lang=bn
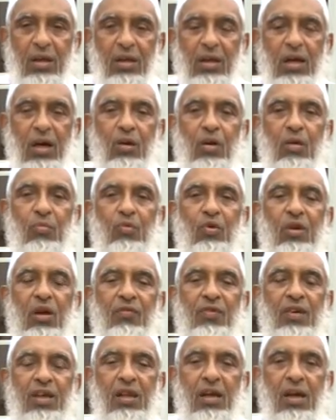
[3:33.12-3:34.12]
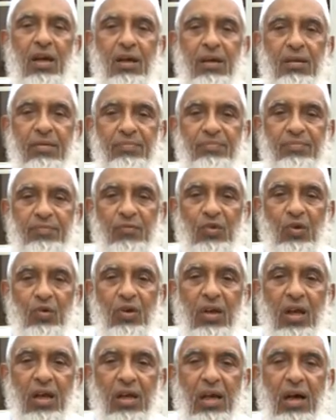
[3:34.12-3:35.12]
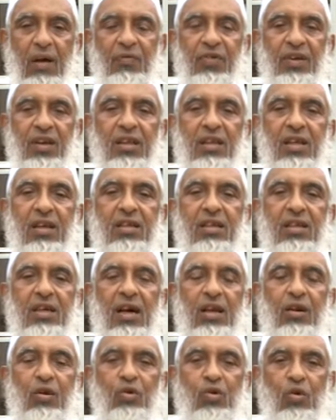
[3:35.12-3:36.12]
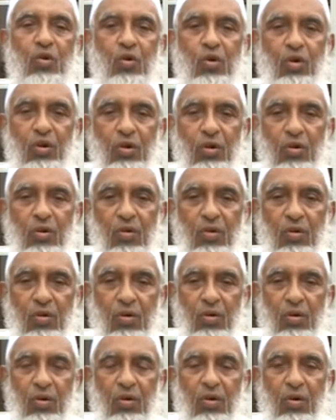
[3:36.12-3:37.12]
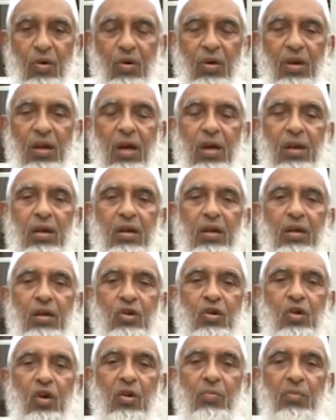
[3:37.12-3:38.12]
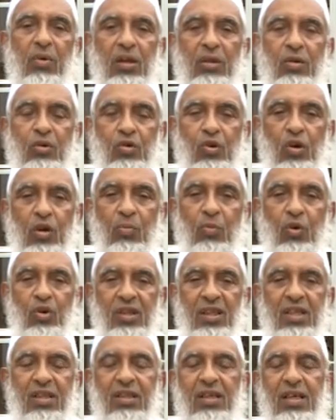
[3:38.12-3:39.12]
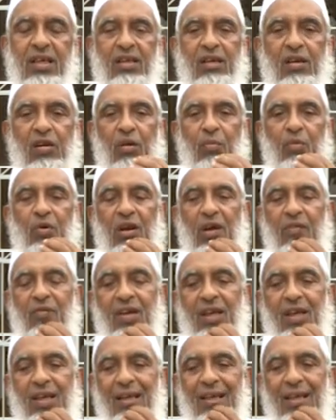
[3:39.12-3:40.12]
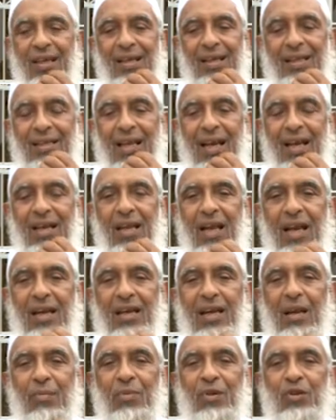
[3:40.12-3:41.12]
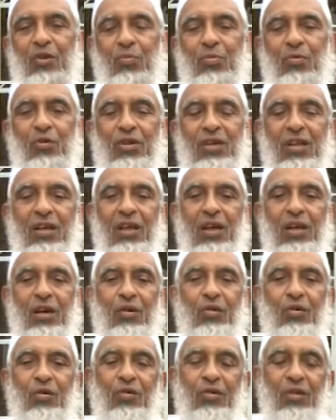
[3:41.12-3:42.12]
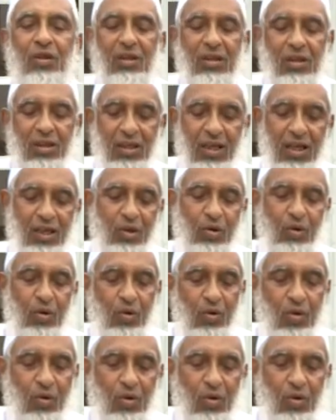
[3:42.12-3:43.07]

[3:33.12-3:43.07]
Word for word: কারণ মুনাফিকরা ওরা কাফিরদের চেয়ে আরও জঘন্য ওরা সর্বা সর্বাধিক দিয়েছিল মুনাফিক তারা ঠাট্টা বিদ্রুপ করতে লাগলো দেখছো